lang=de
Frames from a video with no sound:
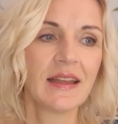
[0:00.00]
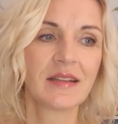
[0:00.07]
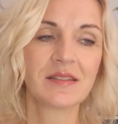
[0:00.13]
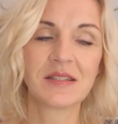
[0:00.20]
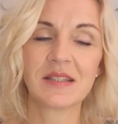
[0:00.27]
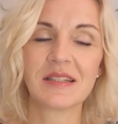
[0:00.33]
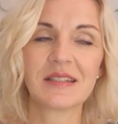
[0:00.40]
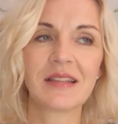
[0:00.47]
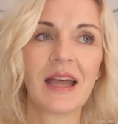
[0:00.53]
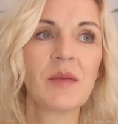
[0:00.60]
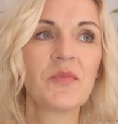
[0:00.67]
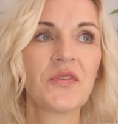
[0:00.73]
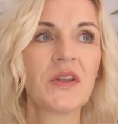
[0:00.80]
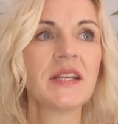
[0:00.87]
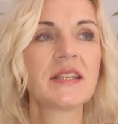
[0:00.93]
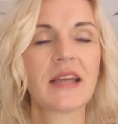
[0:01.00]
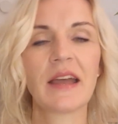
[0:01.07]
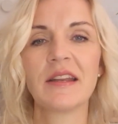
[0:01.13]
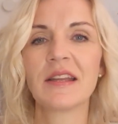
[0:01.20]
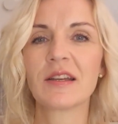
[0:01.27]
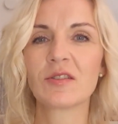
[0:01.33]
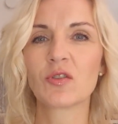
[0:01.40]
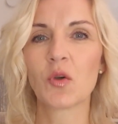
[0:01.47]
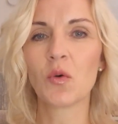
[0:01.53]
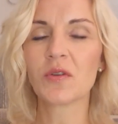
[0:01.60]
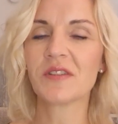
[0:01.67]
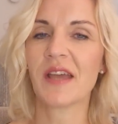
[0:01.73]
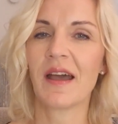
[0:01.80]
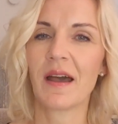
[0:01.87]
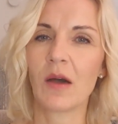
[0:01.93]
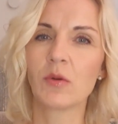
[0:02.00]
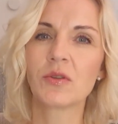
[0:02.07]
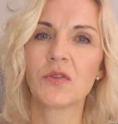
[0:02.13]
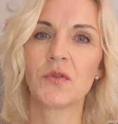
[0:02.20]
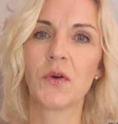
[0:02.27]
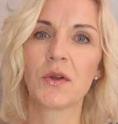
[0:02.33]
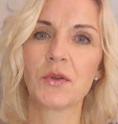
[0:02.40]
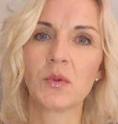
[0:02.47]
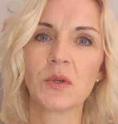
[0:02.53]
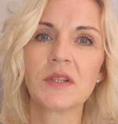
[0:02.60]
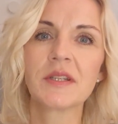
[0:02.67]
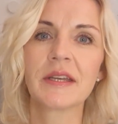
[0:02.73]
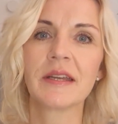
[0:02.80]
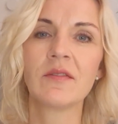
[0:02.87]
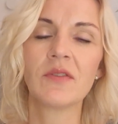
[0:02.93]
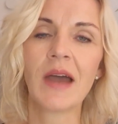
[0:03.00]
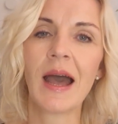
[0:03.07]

Das, da empfinde ich eine ganz große Herausforderung drin.